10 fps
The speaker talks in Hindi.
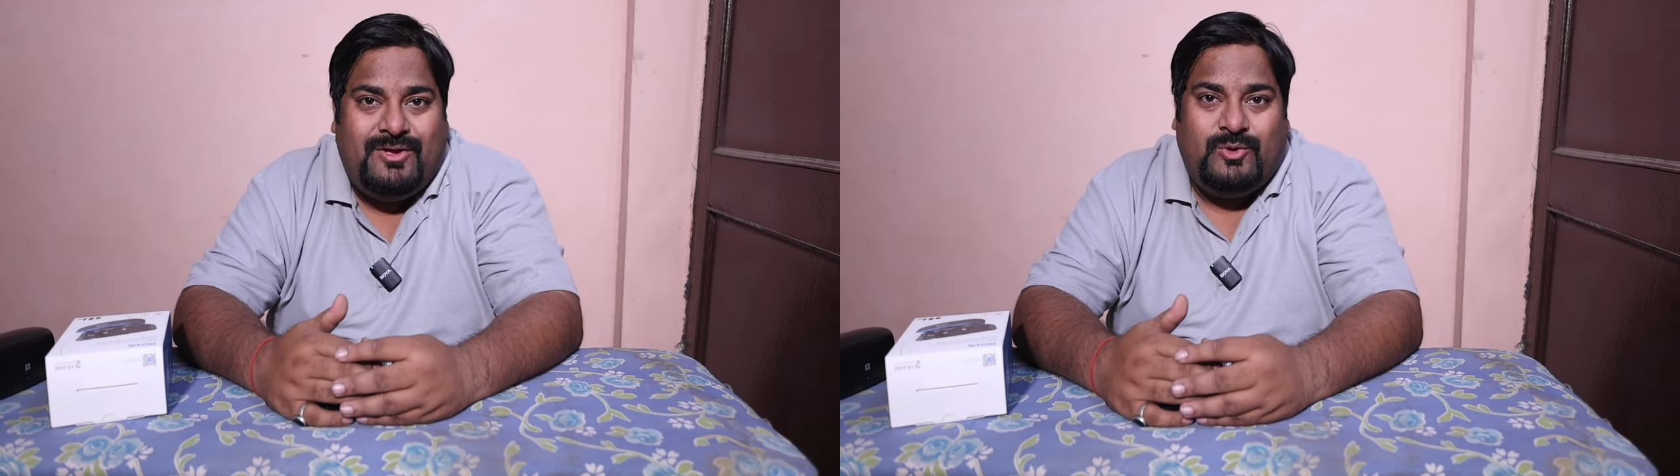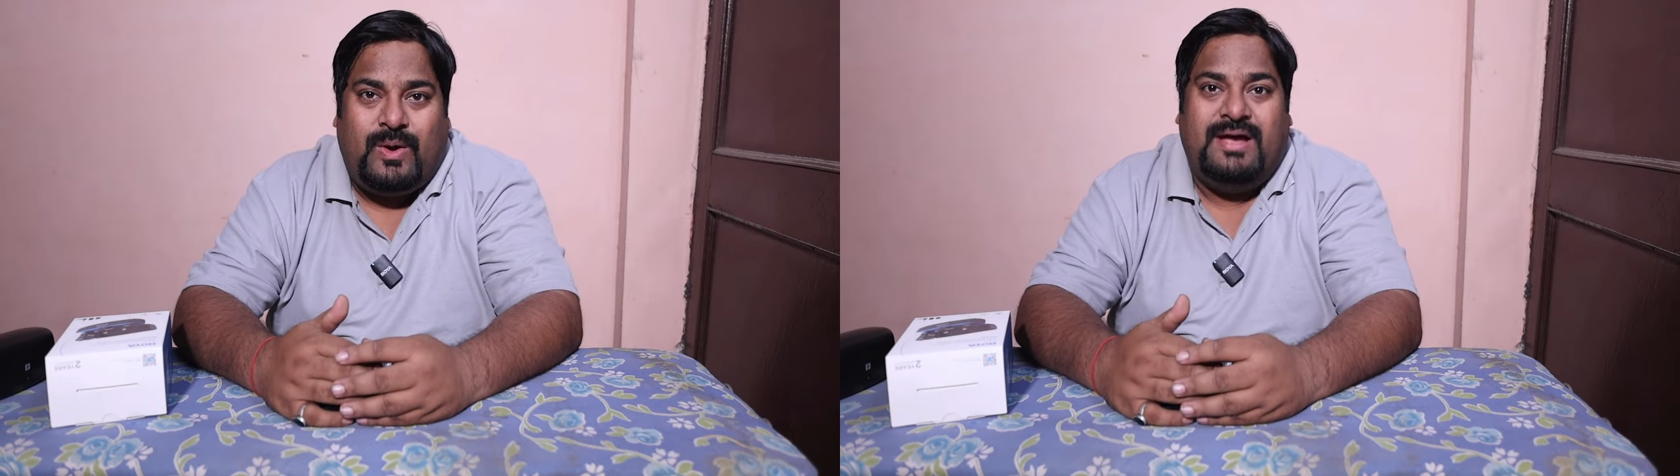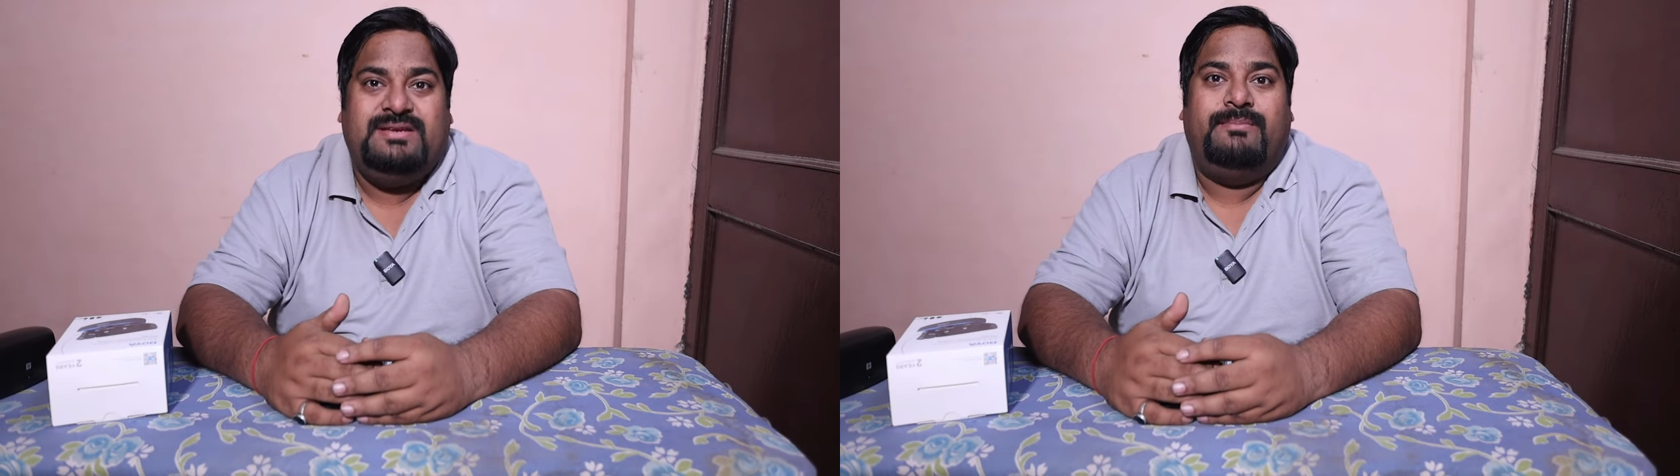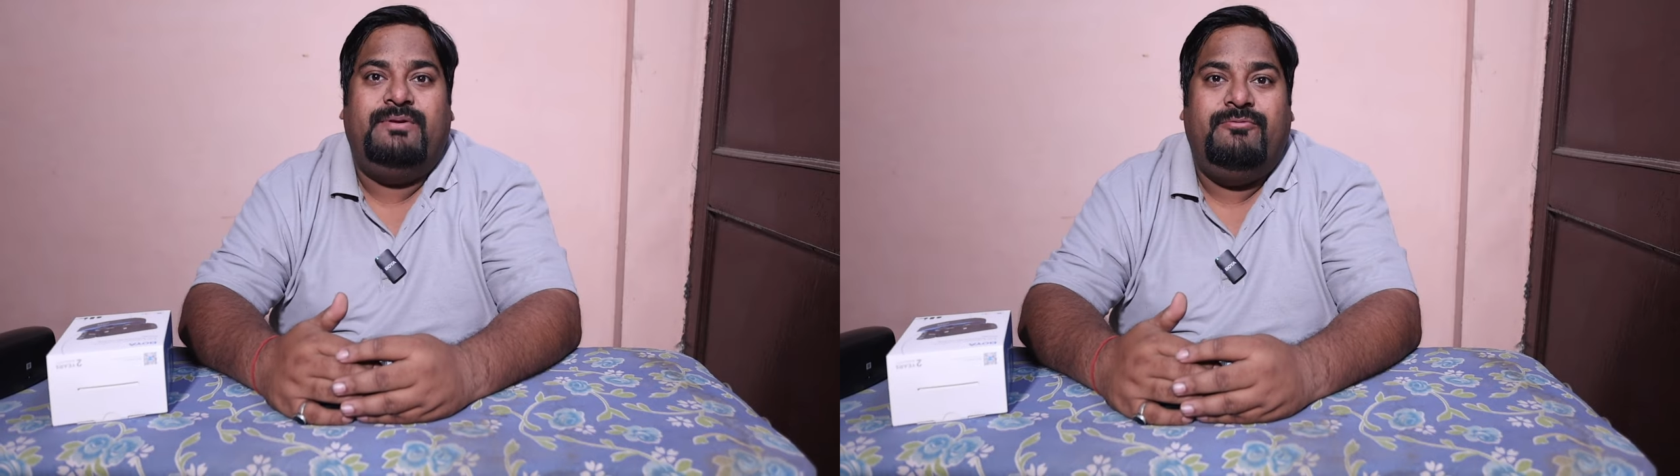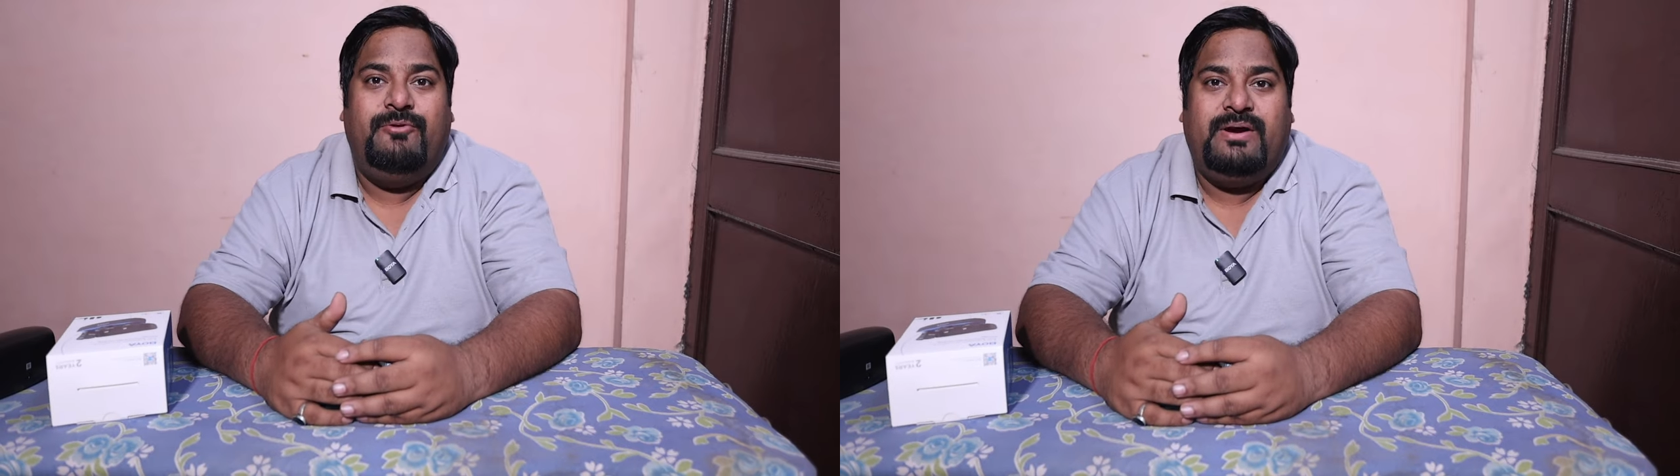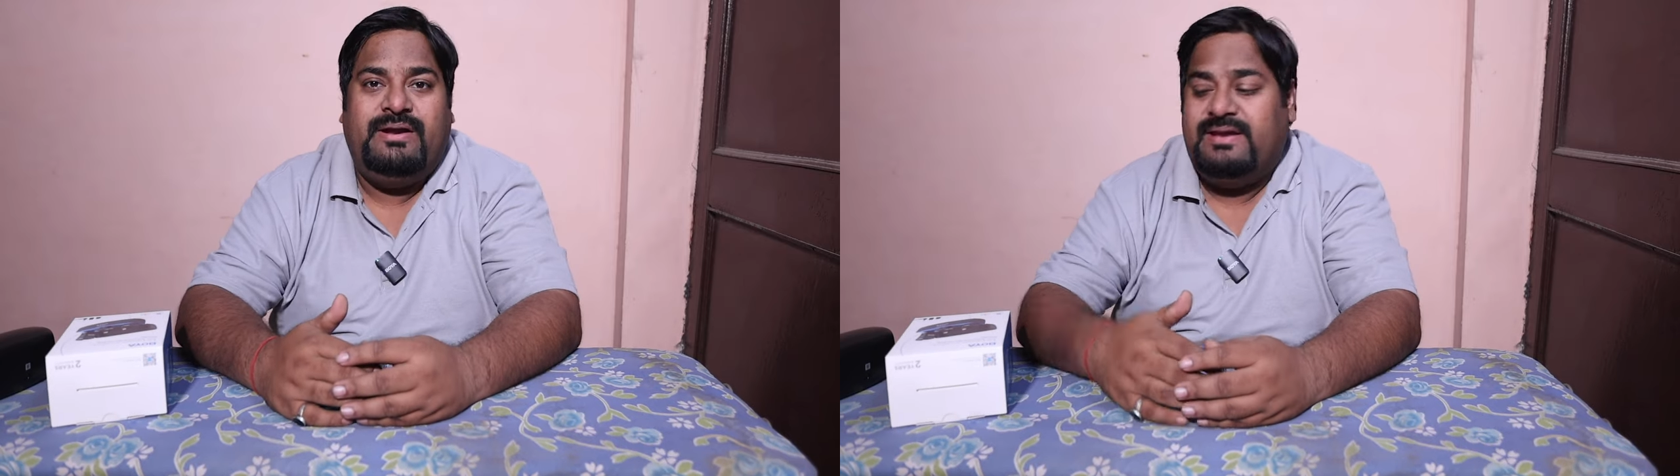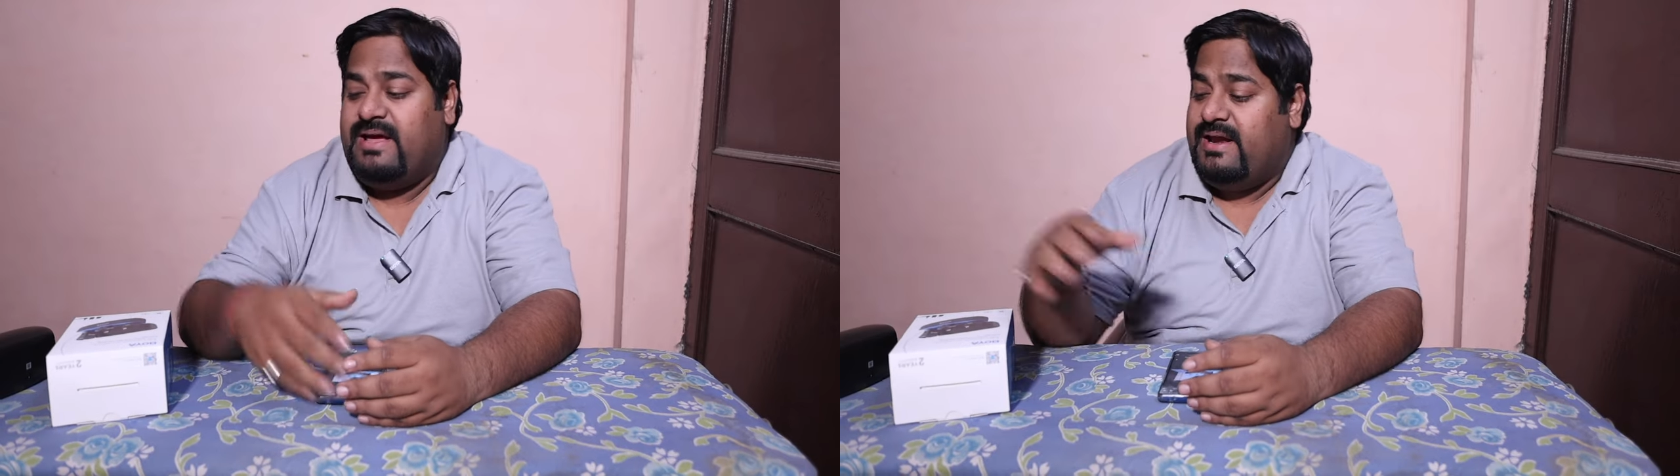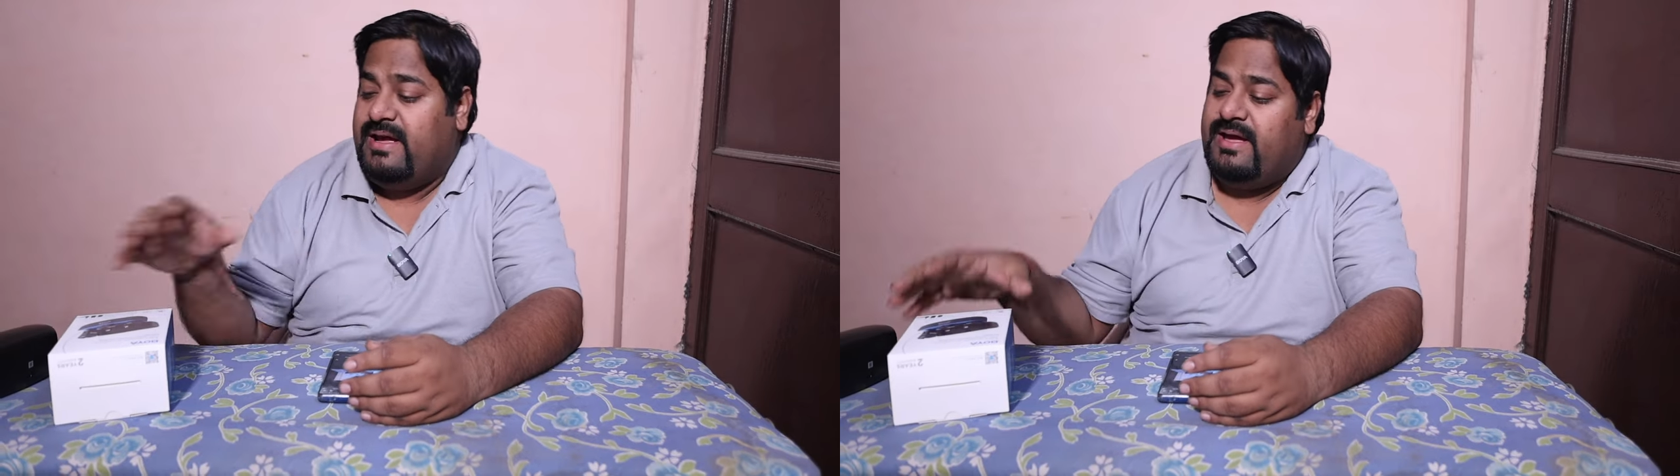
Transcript: तो आज हम रिव्यू करने जा रहे